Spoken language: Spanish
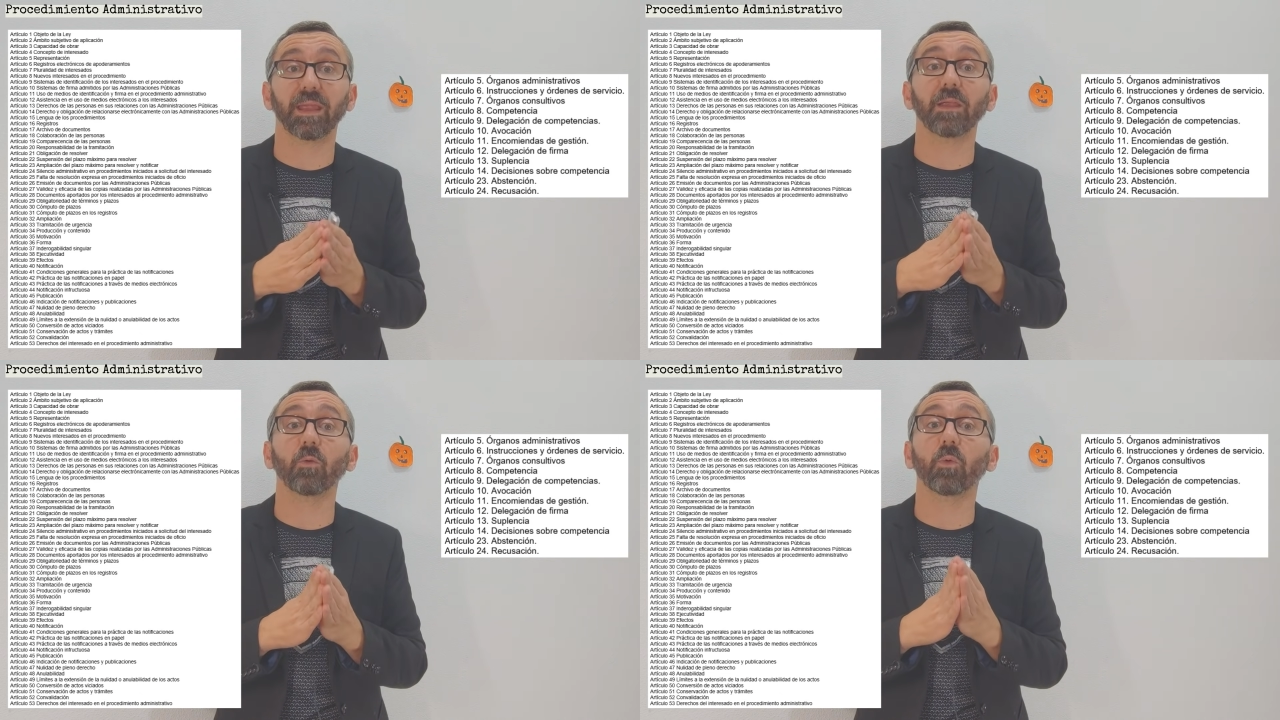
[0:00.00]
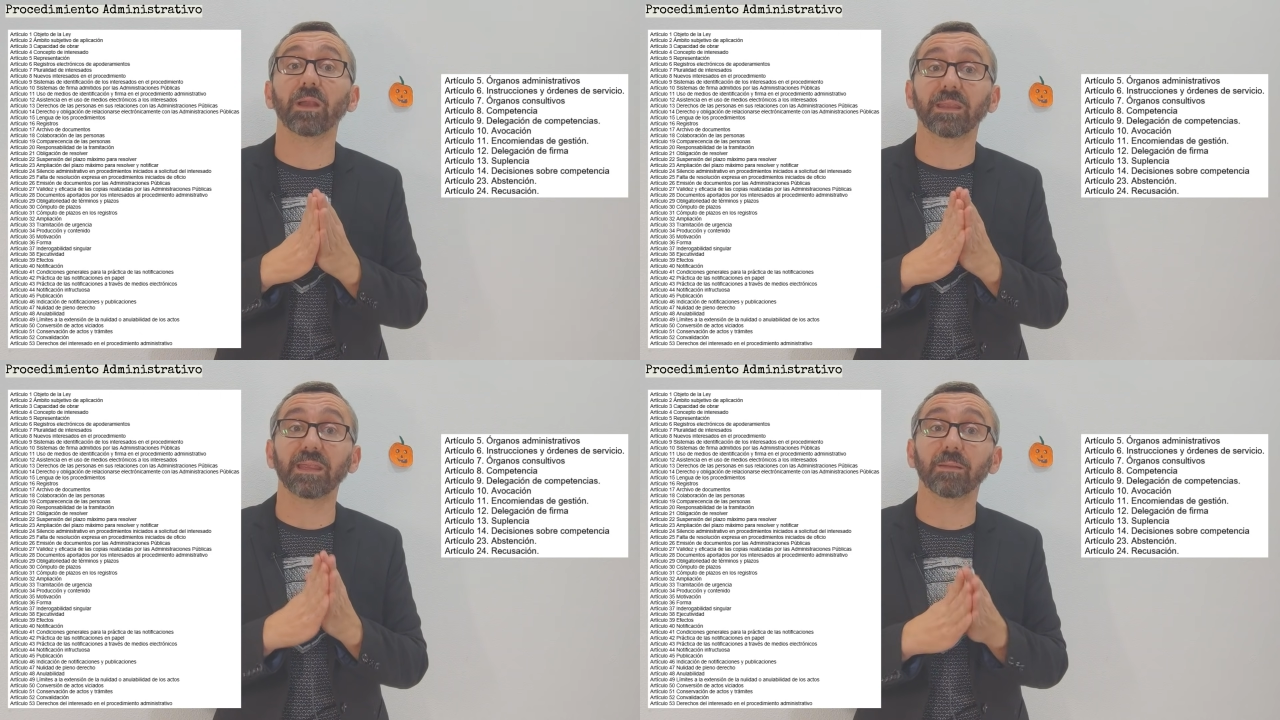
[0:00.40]
en
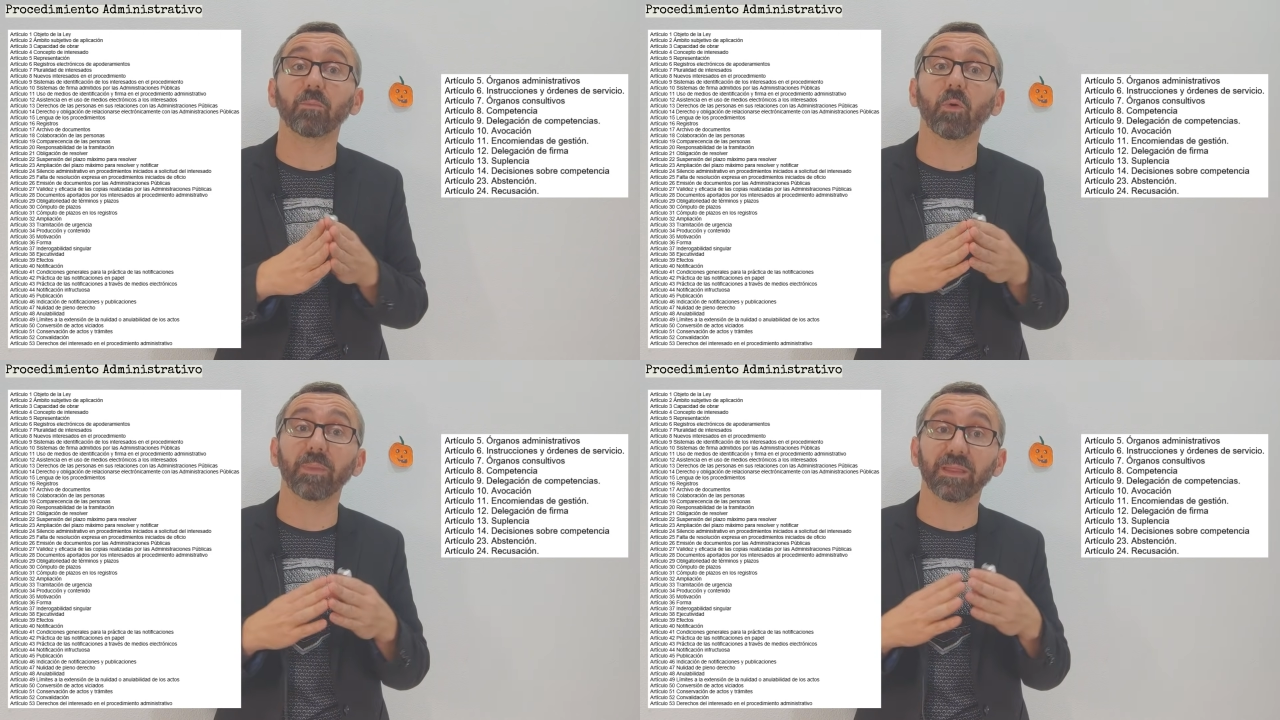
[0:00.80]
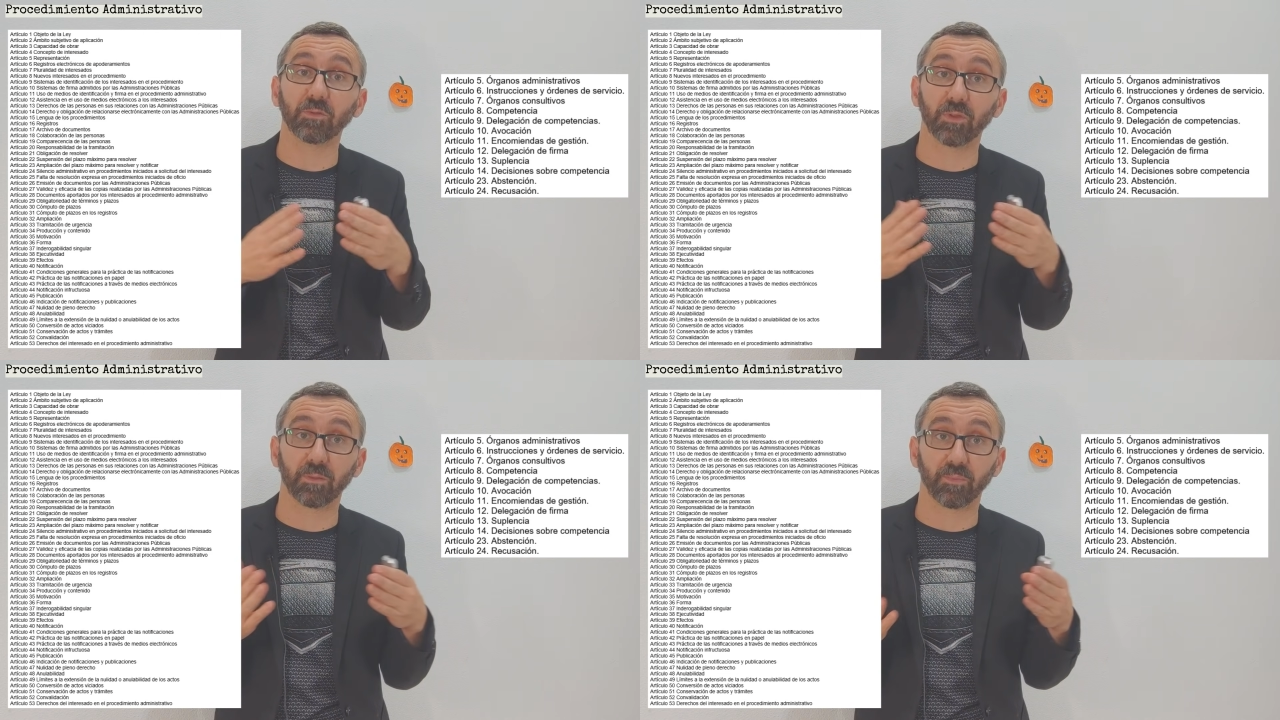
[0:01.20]
cualquier
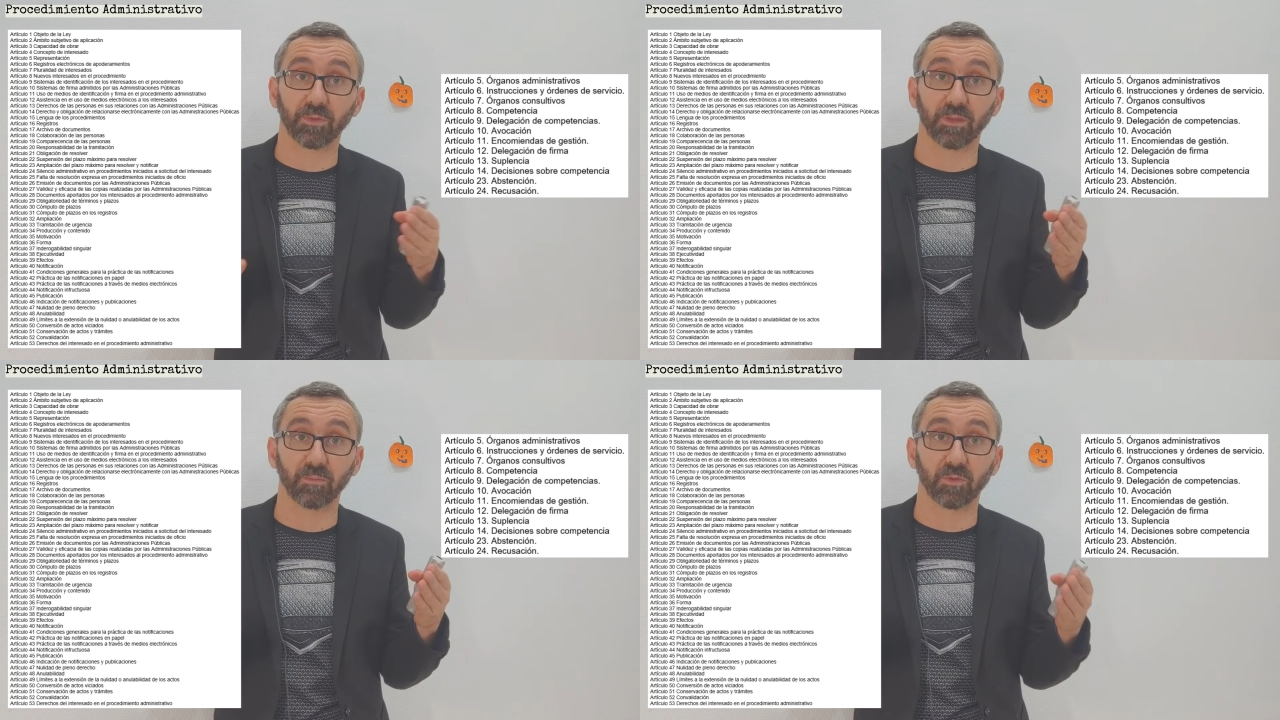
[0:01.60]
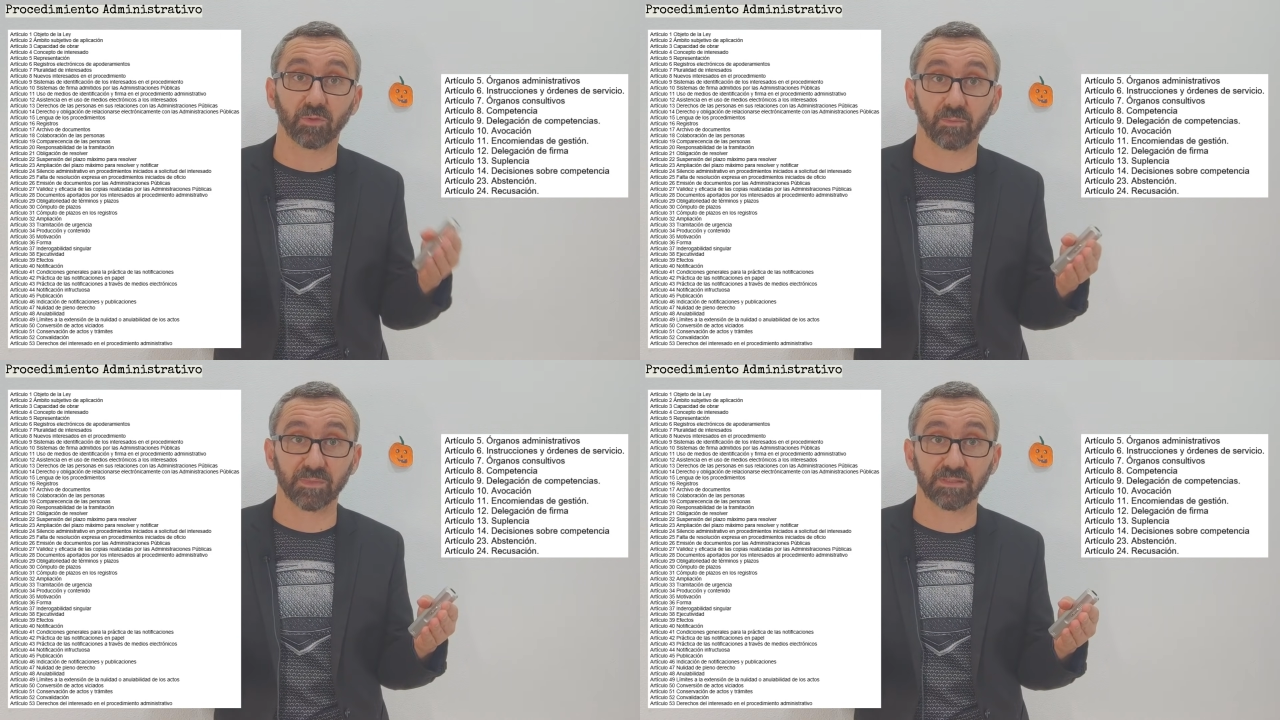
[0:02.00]
momento del
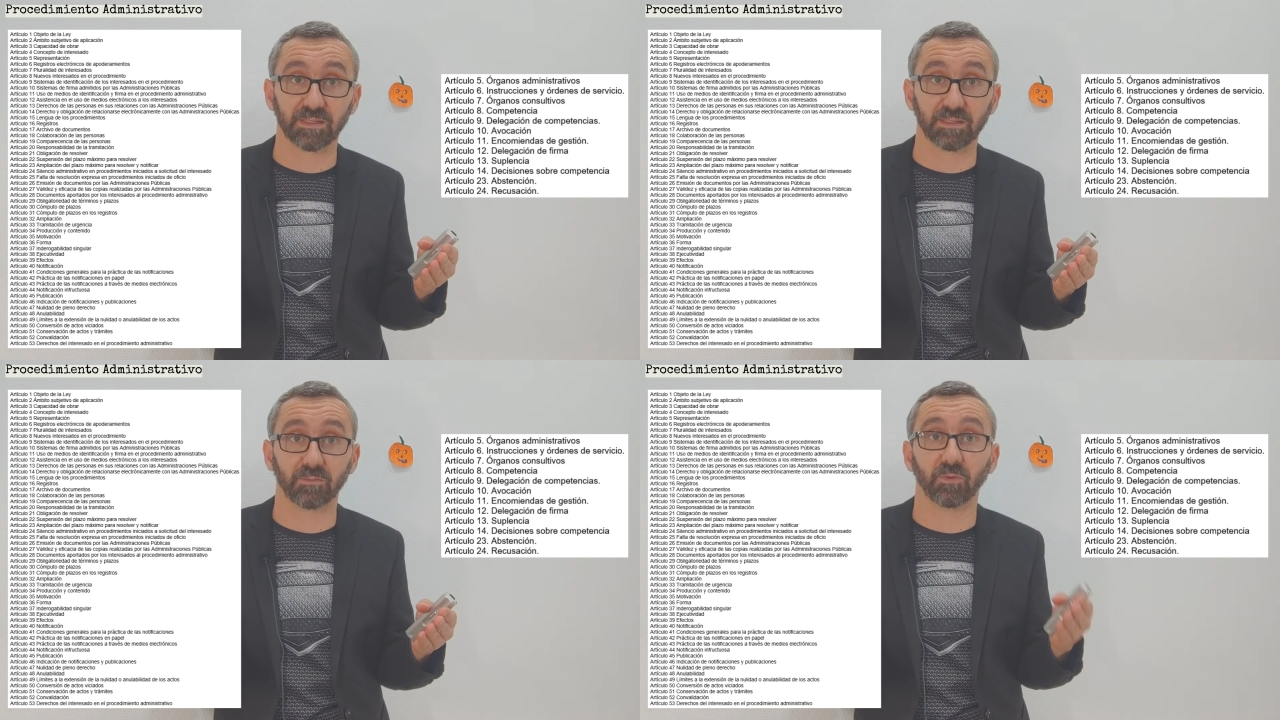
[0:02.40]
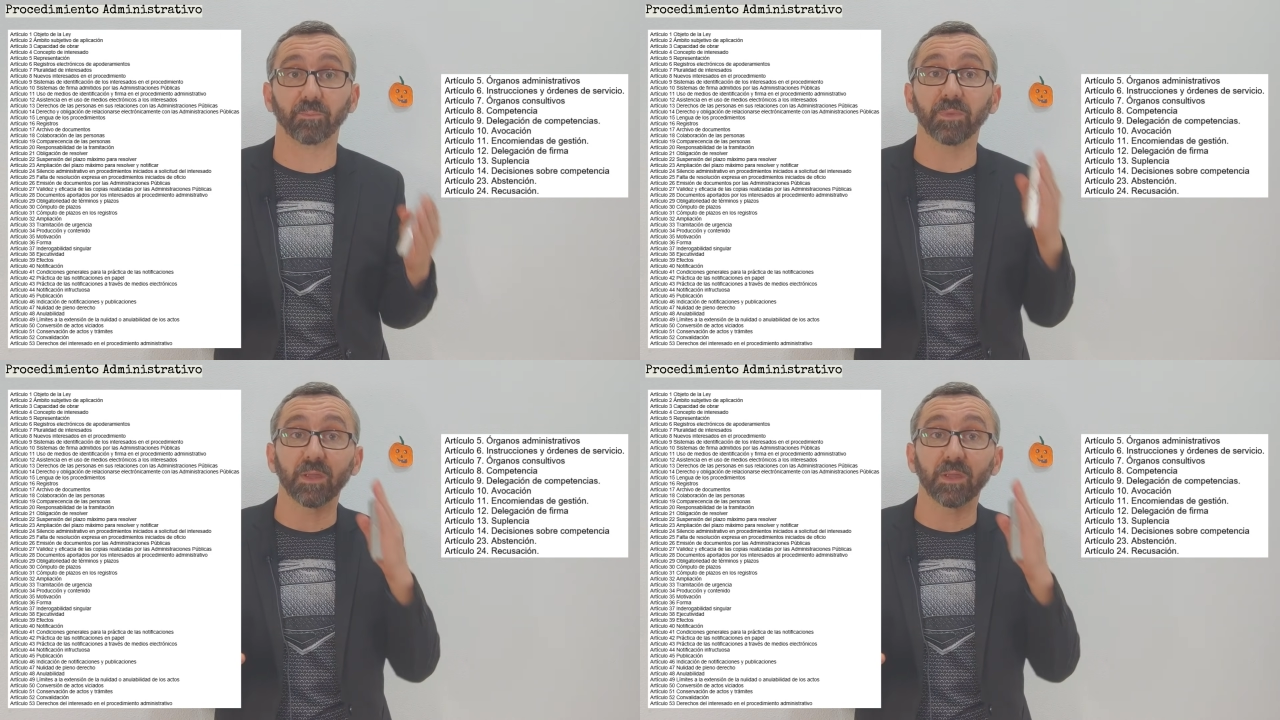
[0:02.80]
procedimiento administrativo.